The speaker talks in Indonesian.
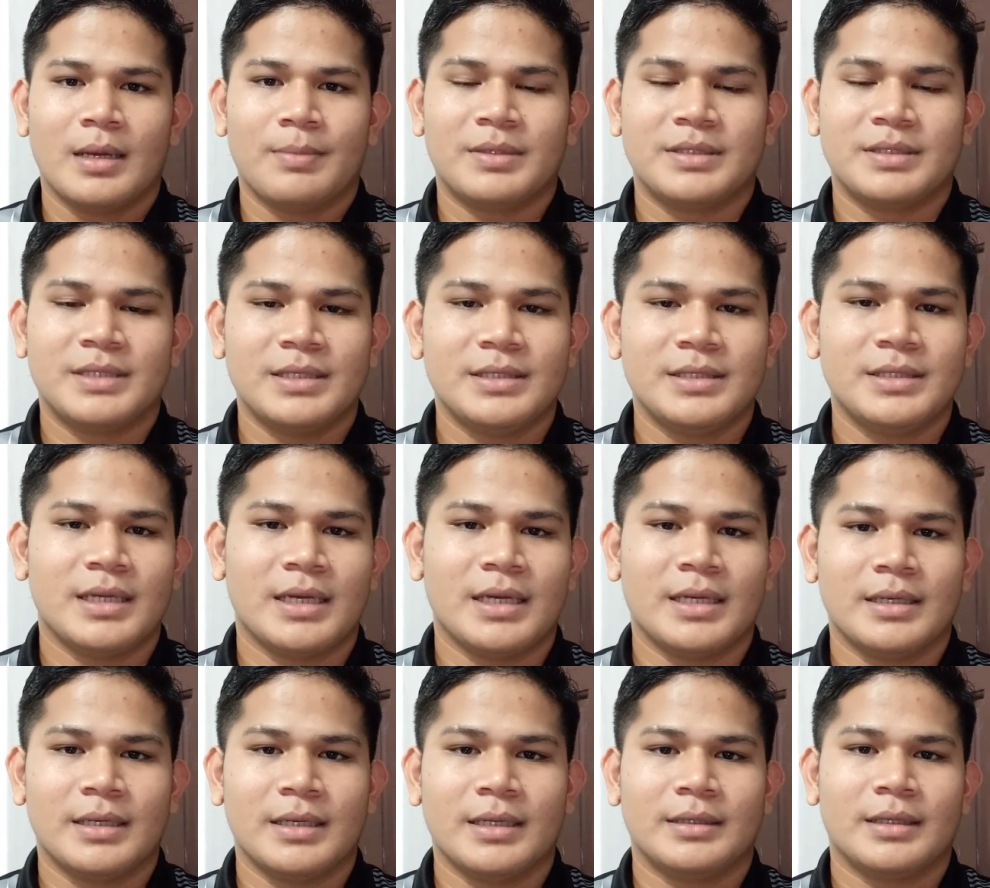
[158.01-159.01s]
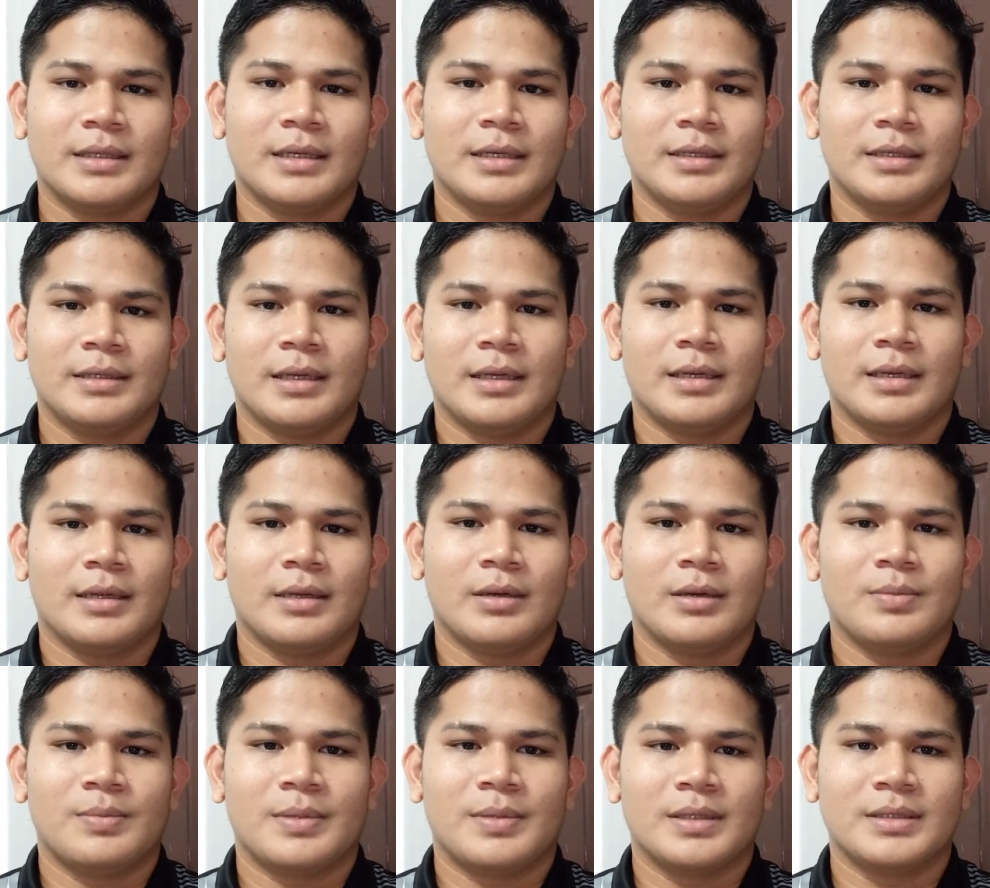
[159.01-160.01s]
perjanjian yang telah ditangani
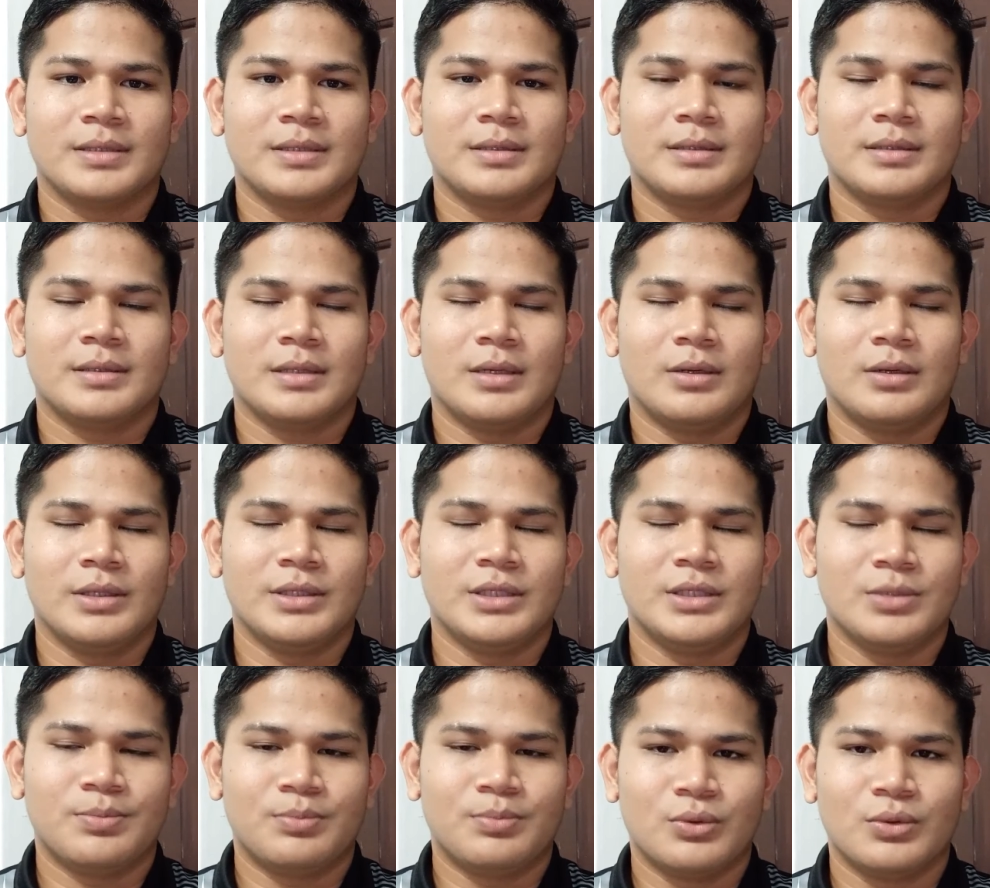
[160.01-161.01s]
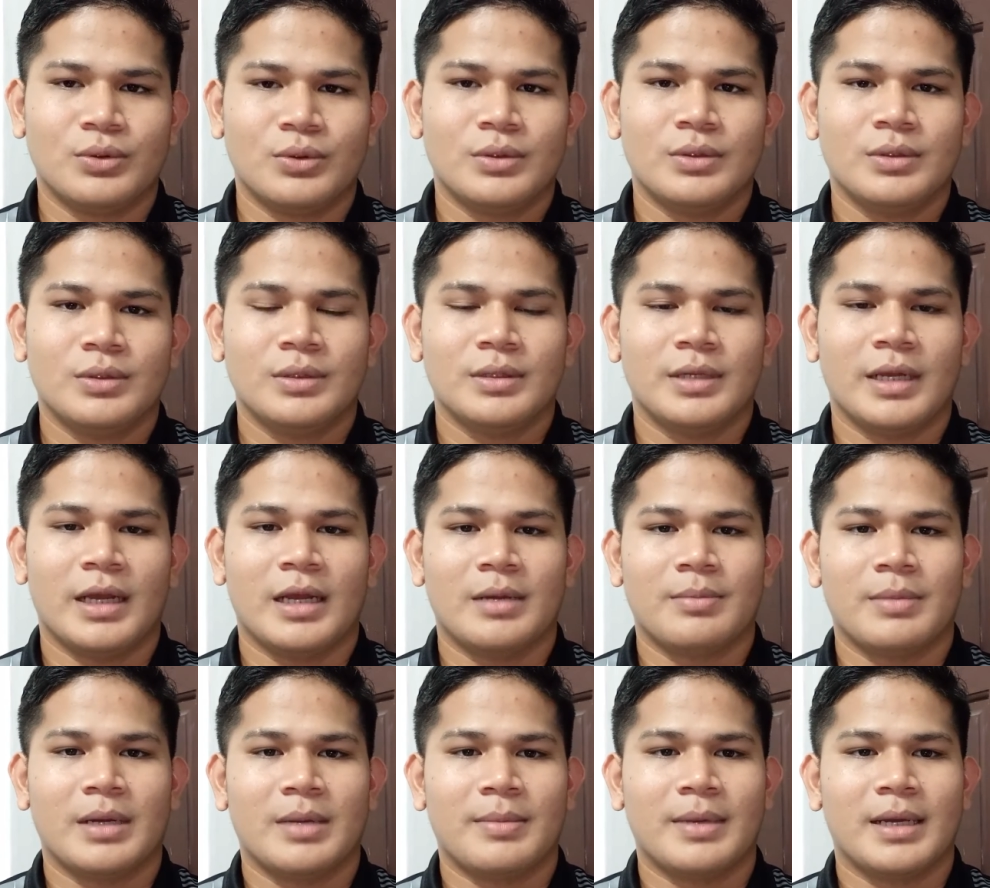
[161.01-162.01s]
oleh Jepun dengan
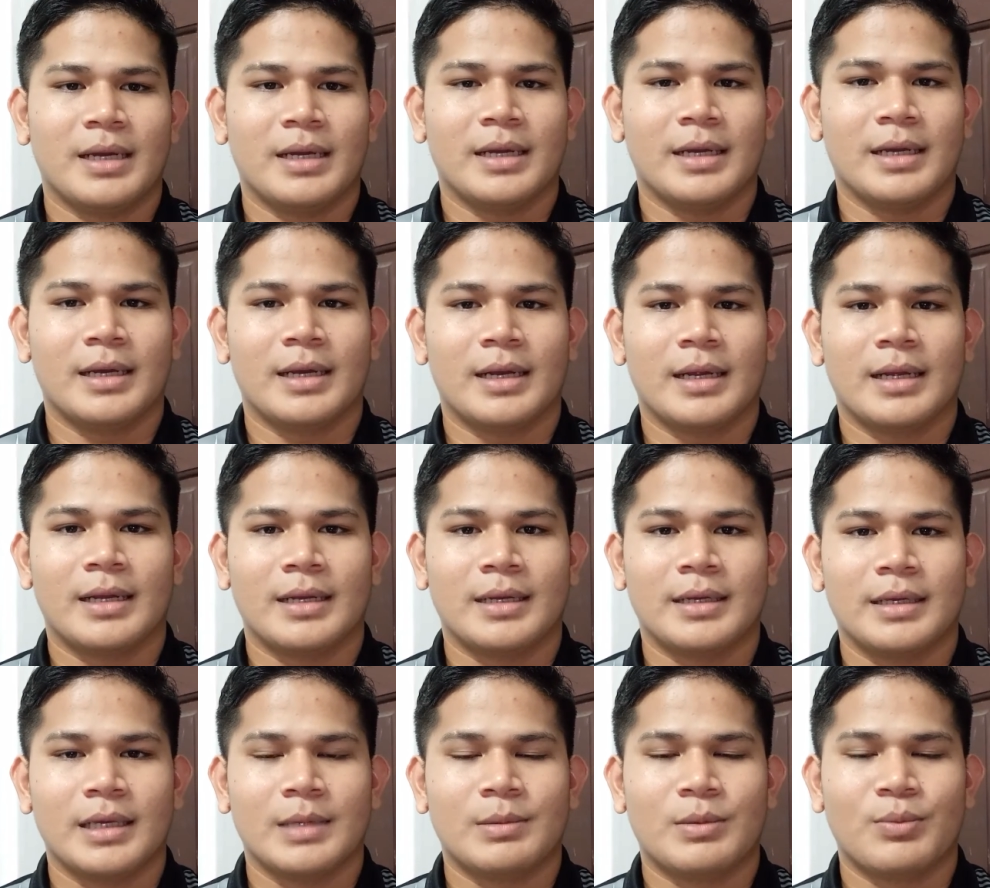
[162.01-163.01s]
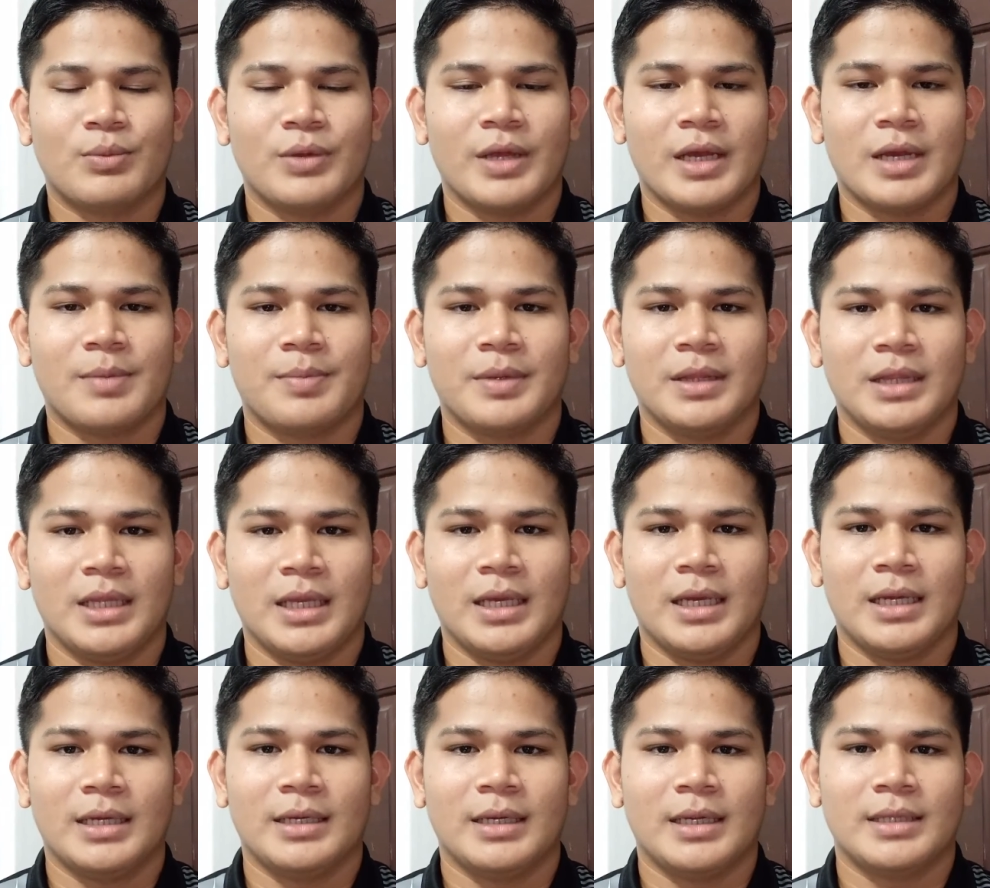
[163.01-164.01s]
mana-mana negara yang mempunyai
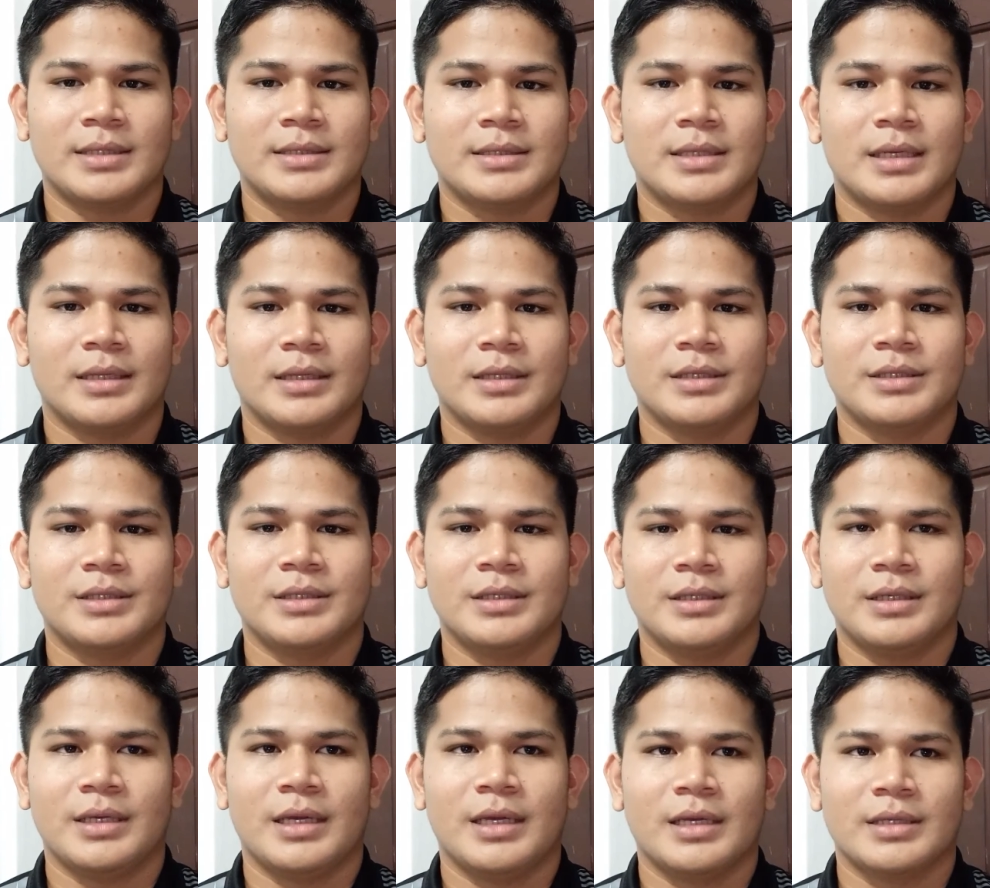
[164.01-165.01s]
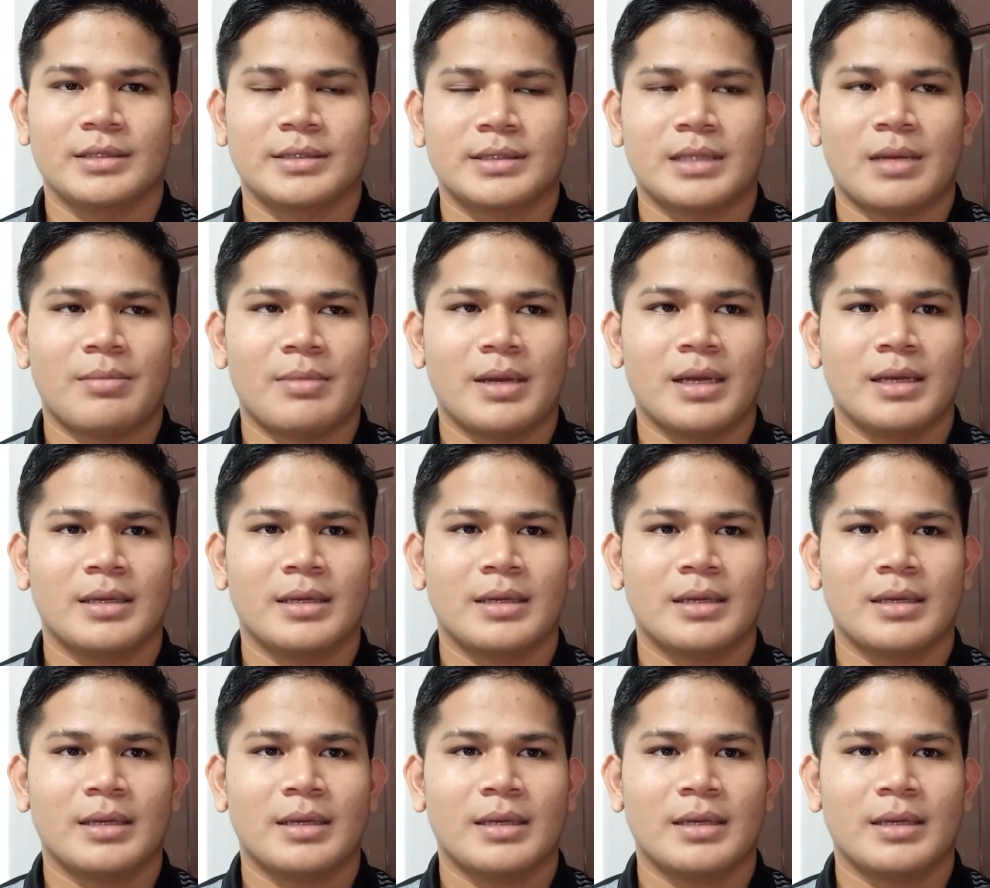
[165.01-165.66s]
kepentingan dan strategik yang sama.